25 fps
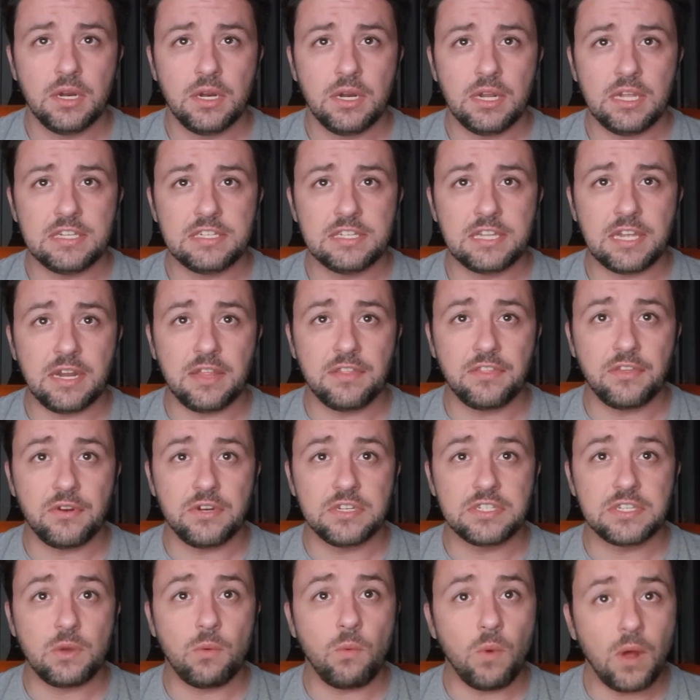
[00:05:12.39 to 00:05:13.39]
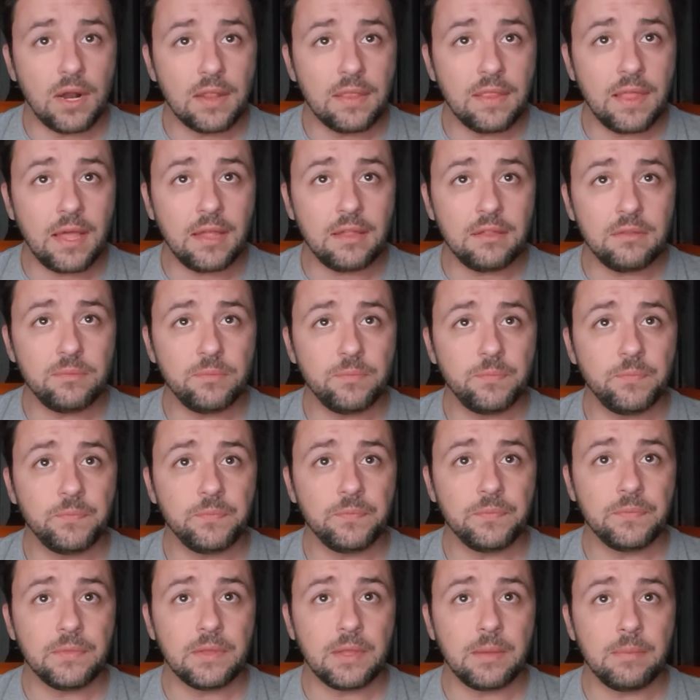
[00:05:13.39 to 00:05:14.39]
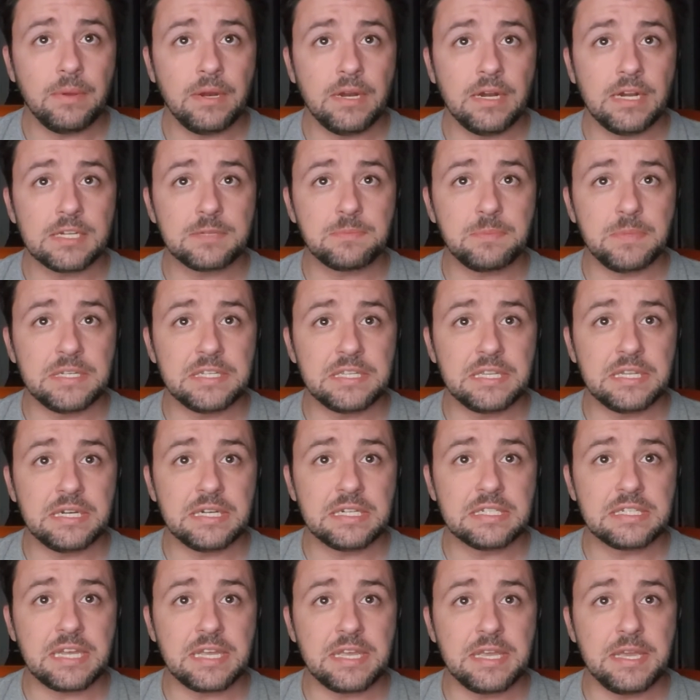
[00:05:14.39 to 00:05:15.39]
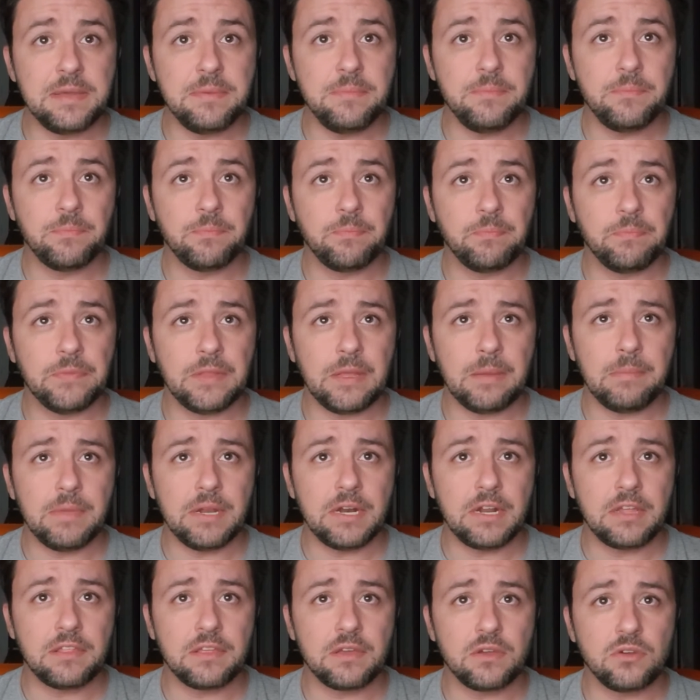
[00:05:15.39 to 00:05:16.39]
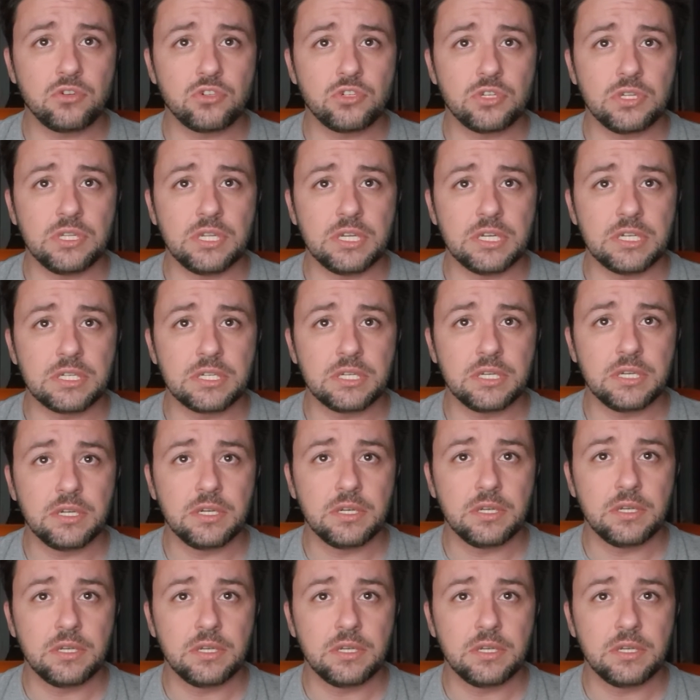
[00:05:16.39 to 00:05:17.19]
Las instalaciones de Walda, también en las piscinas de allí, también hacen cositas.